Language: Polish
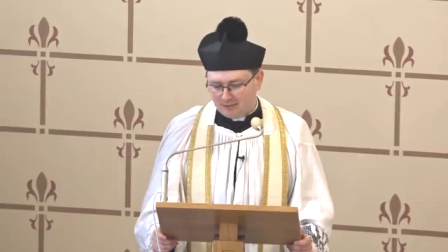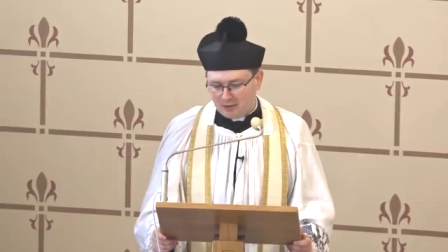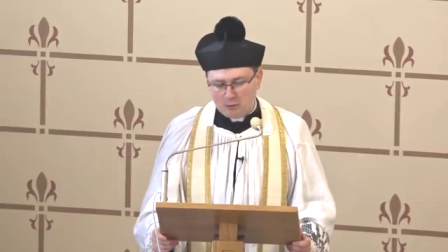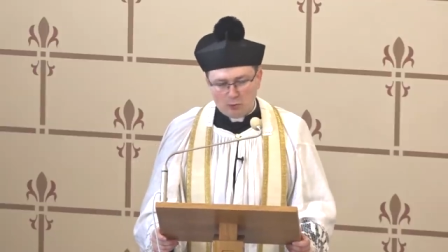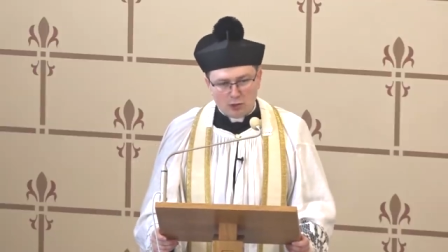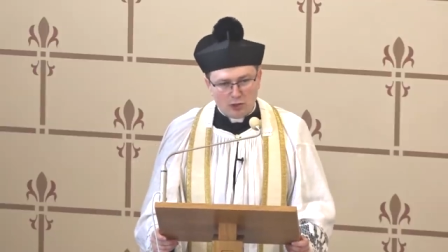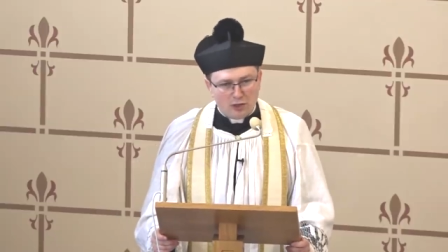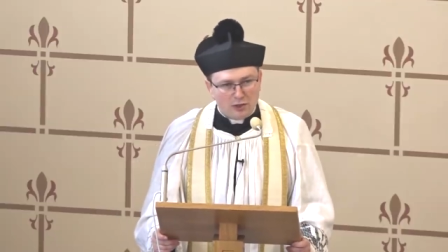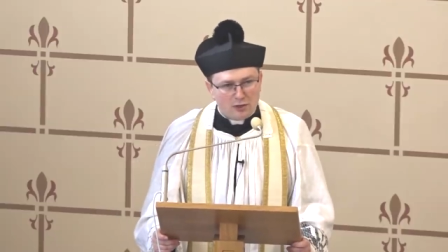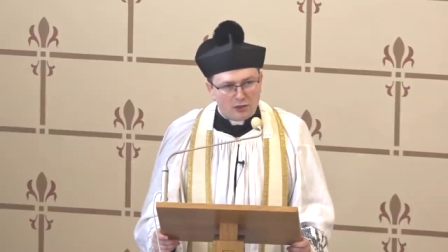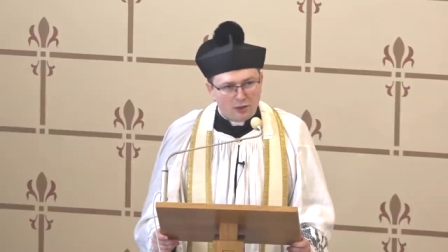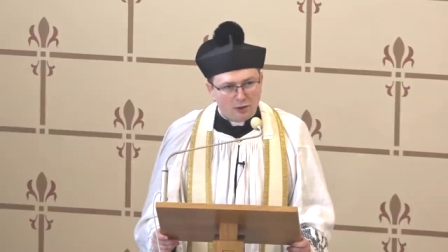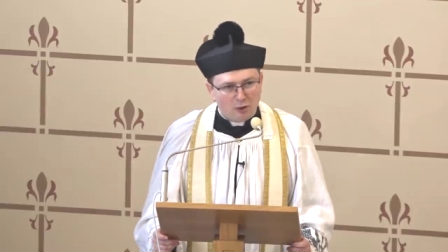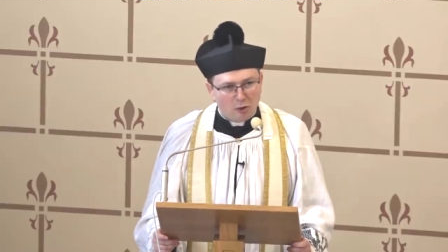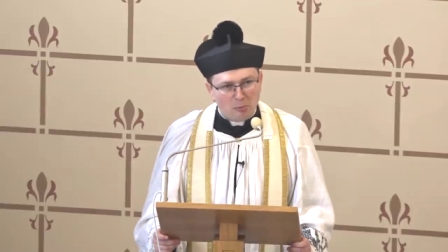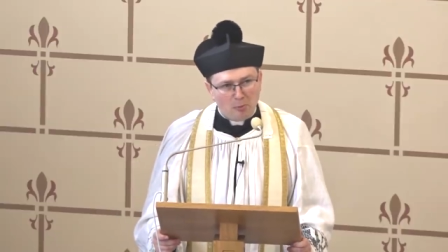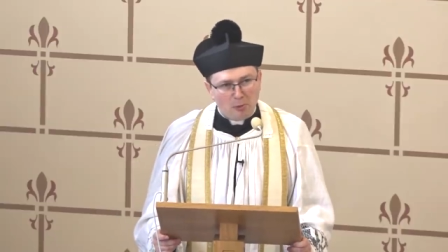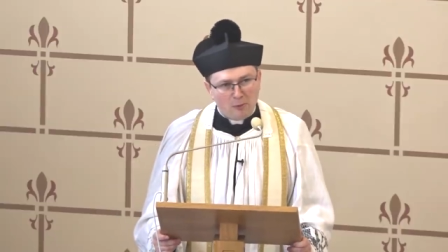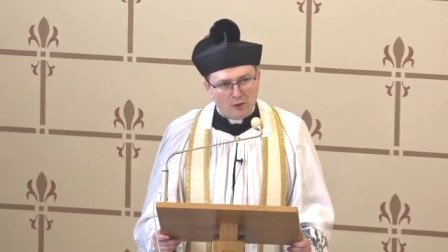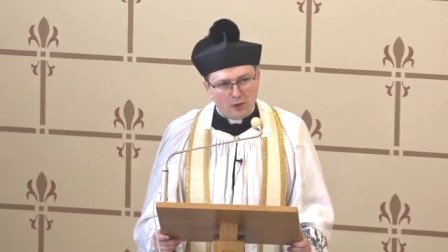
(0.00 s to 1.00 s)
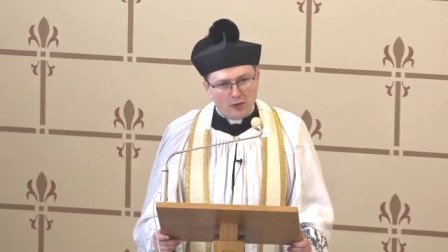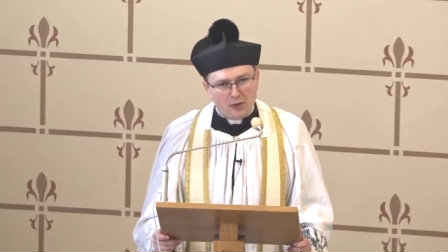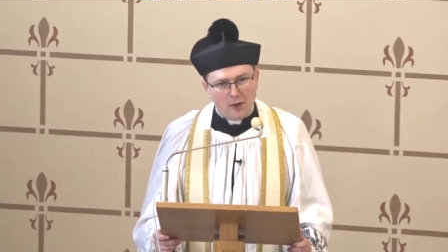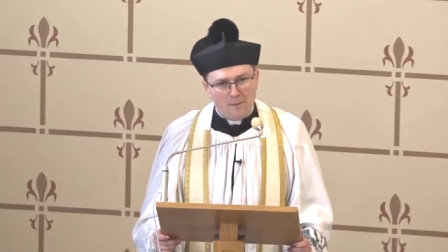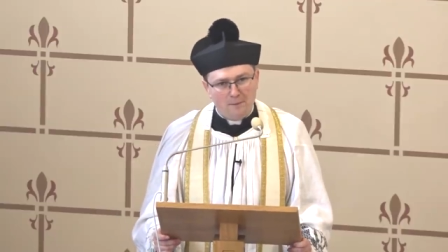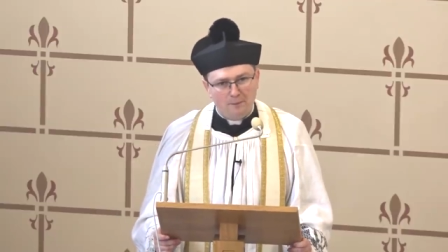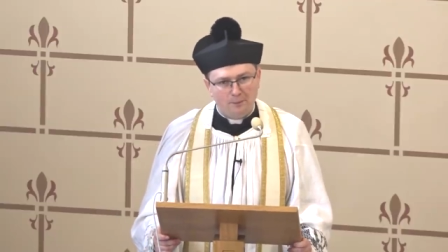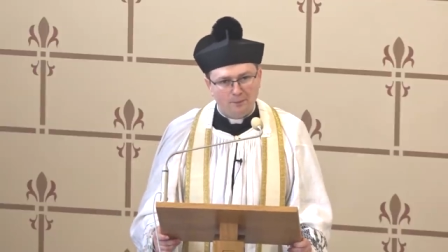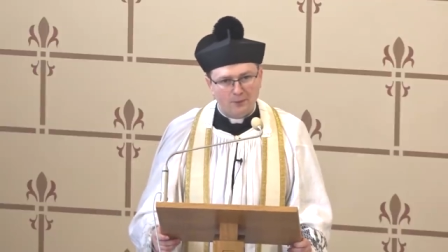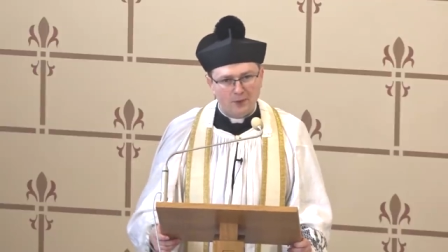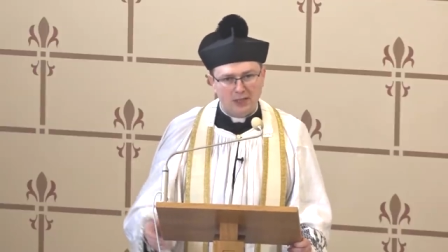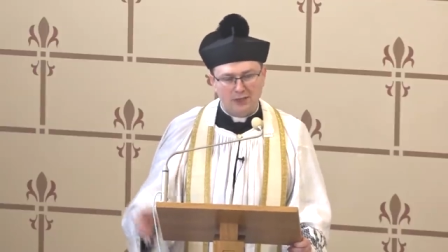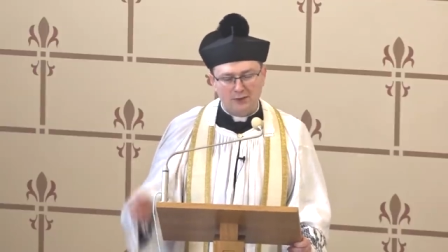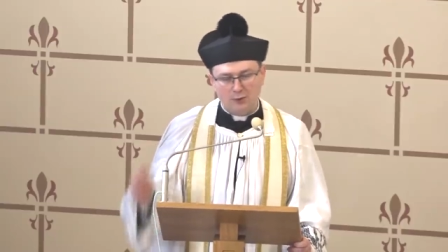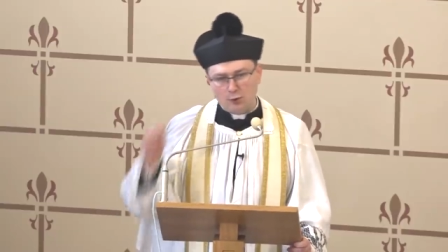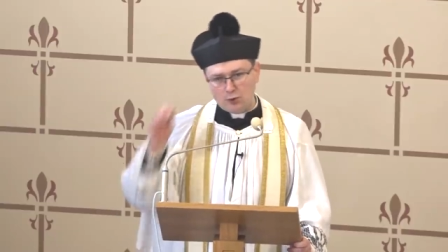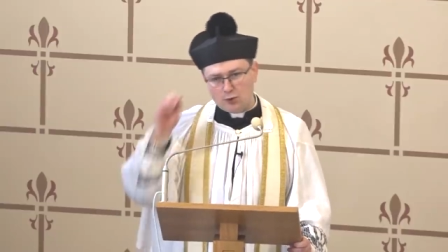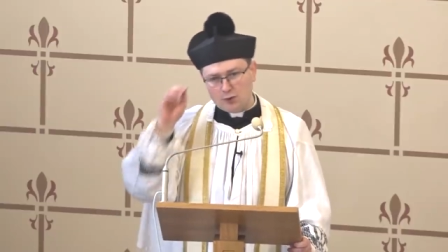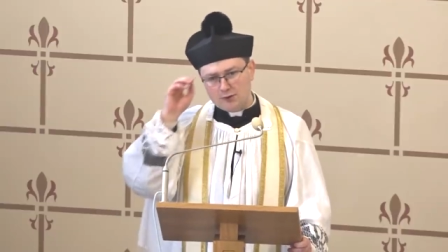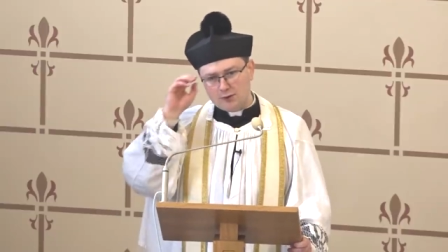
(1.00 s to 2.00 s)
I myślę, że odpowiedź
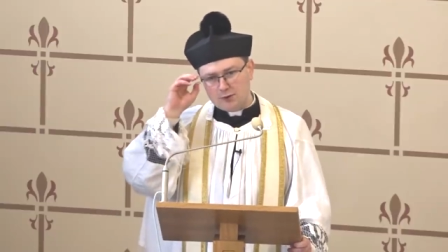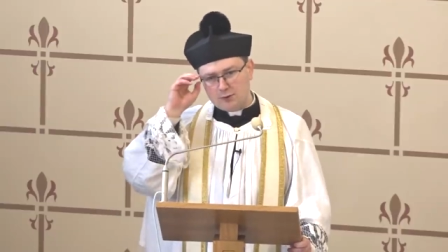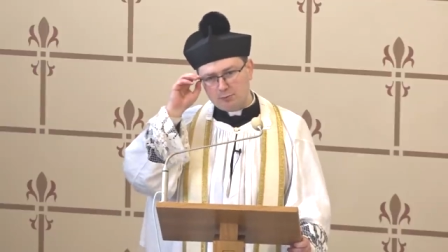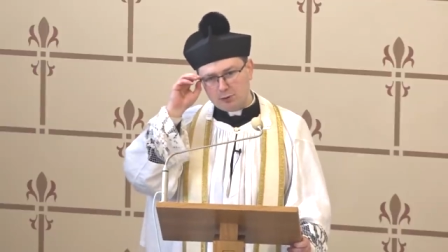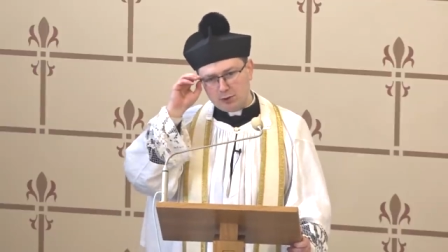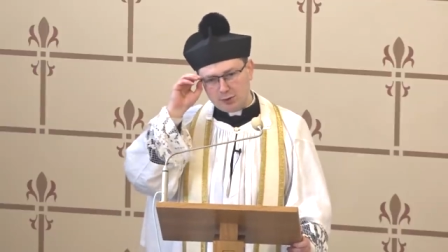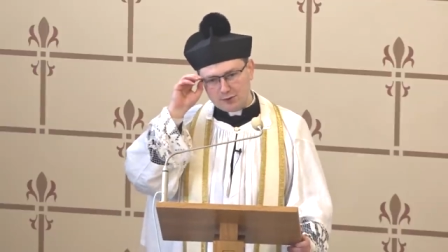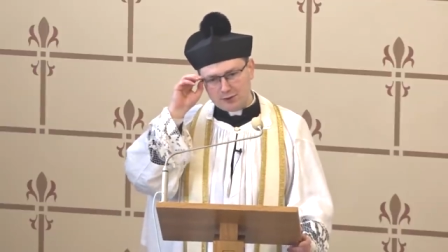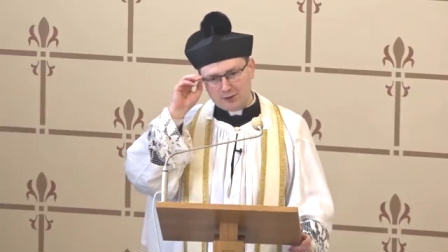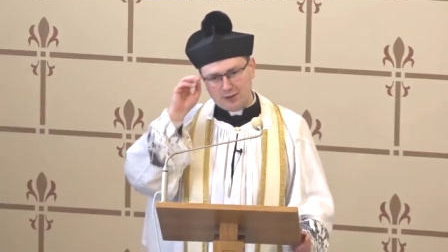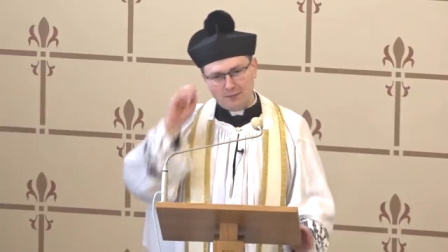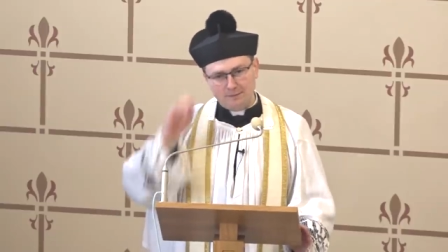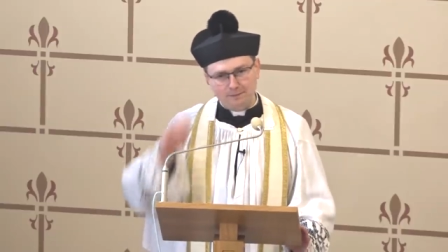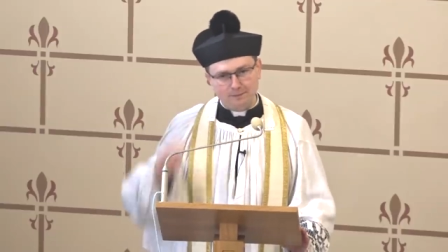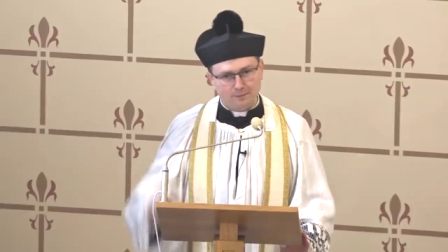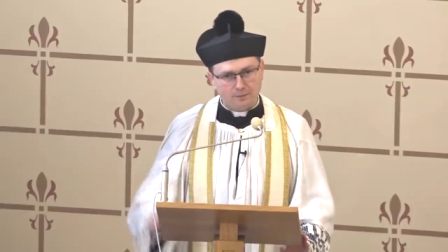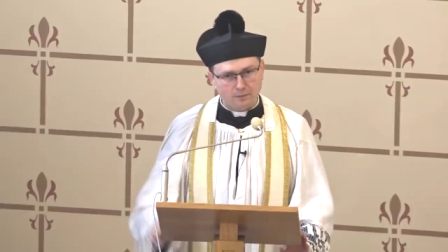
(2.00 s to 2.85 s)
jest już dosyć prosta.